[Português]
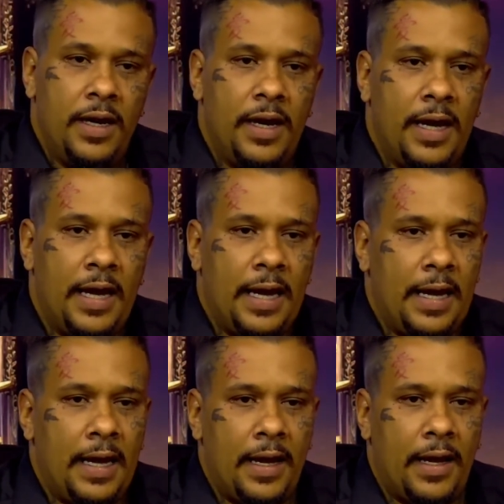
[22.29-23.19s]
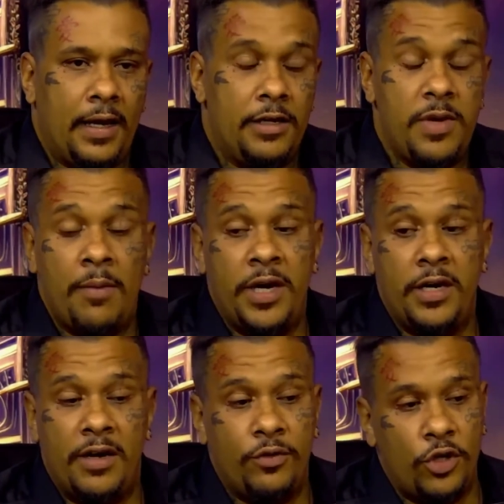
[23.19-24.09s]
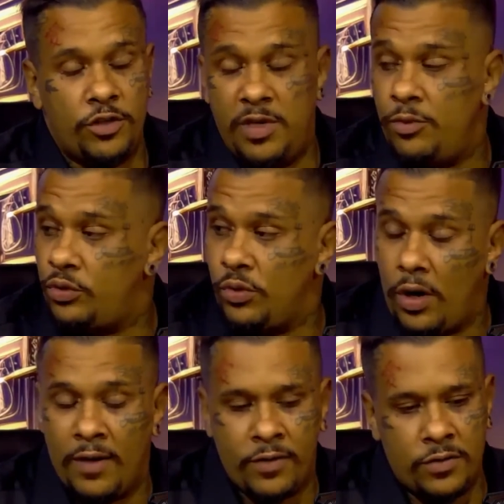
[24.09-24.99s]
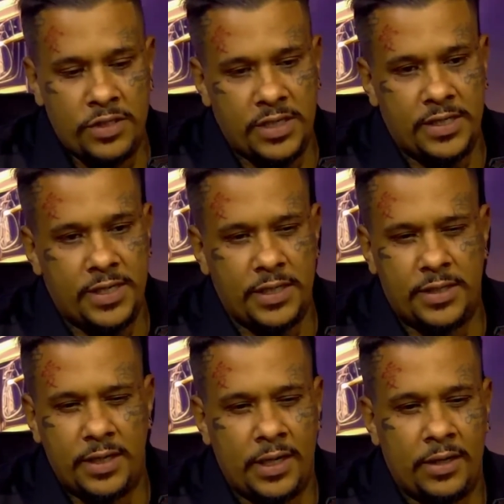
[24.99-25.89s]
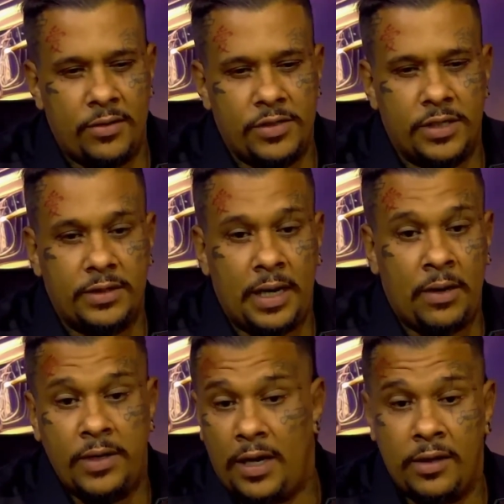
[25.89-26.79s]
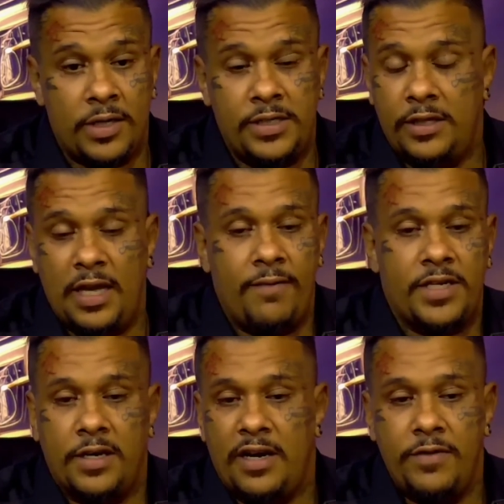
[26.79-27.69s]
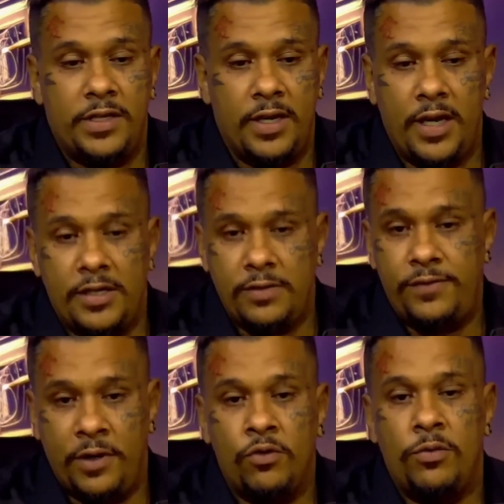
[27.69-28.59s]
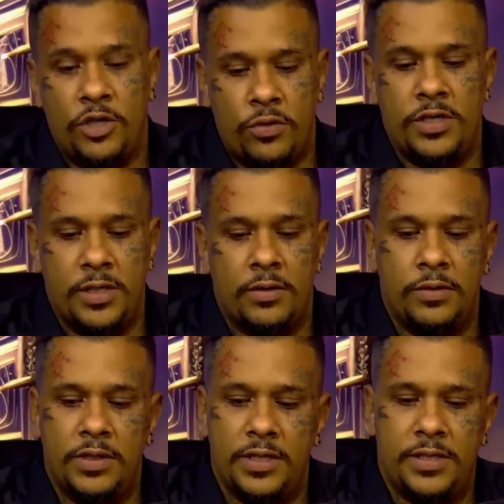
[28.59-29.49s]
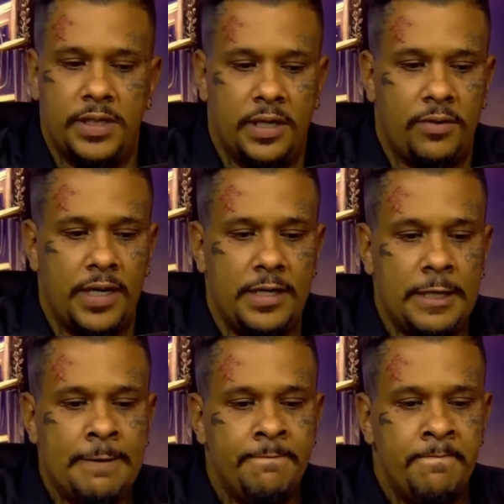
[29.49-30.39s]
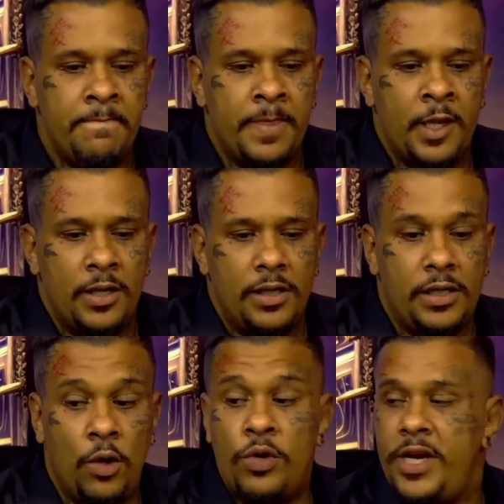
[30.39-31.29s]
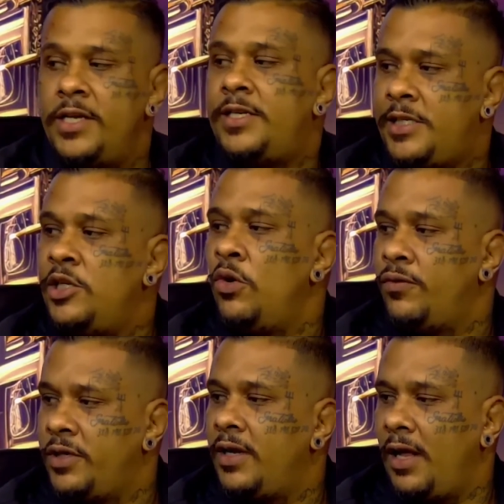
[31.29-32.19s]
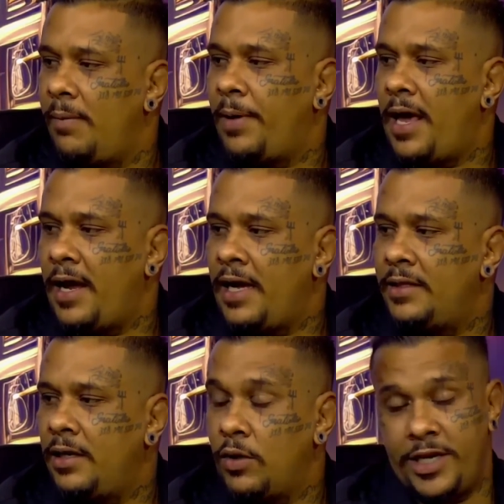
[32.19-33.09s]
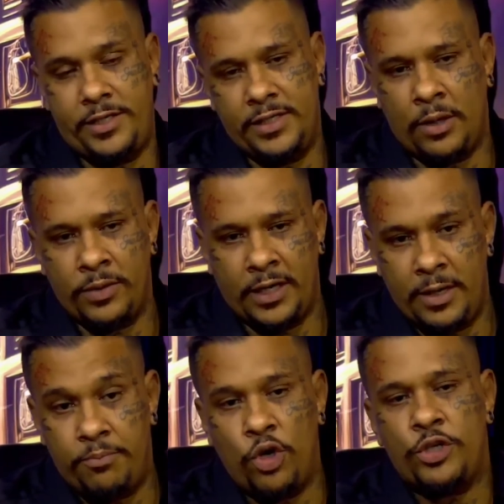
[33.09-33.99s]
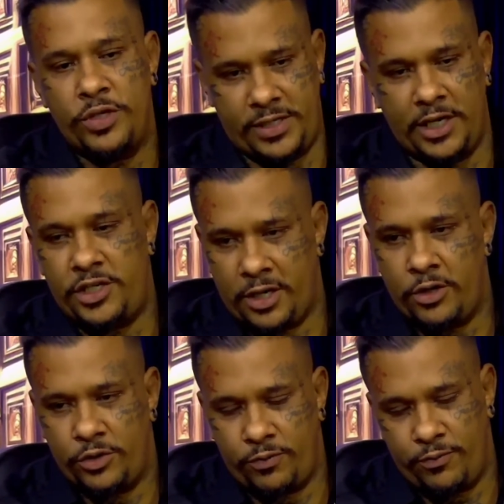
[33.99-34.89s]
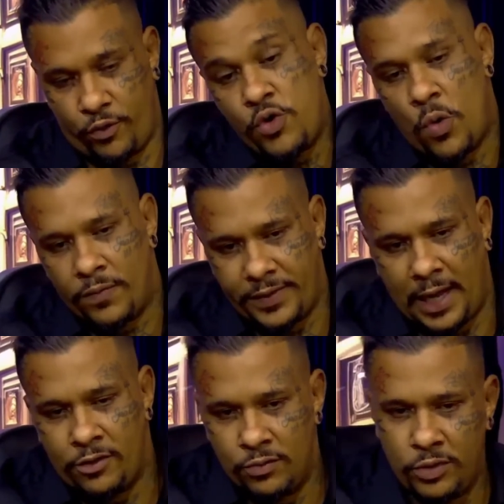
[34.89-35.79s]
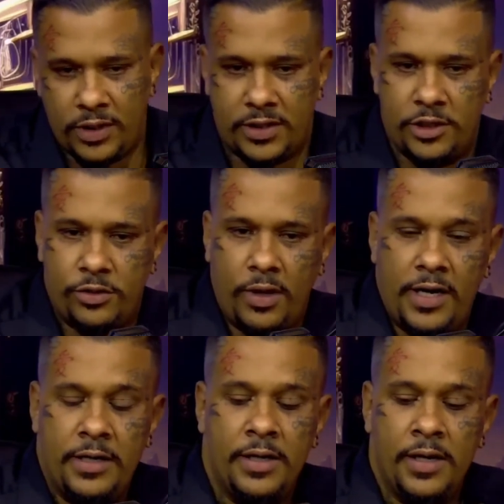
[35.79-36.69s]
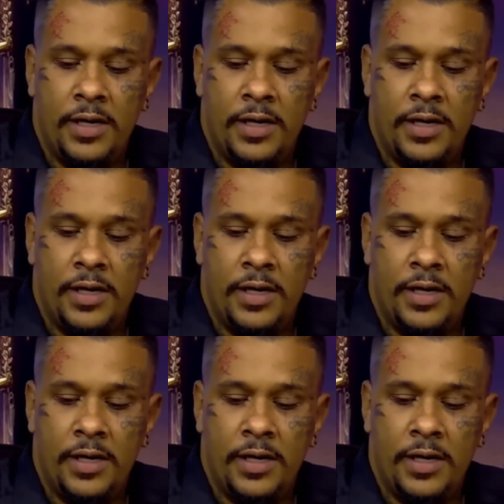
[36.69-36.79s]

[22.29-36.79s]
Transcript: É e minha mãe engravidou de mim muito nova, com 16 anos e tal, e ela não aceitava essa gravidez, enfim, algumas coisas aconteceram ali. E eu cresci ouvindo aquela parada, uhum. eu cresci não, né? Depois dos sete anos foi contado muito essa história,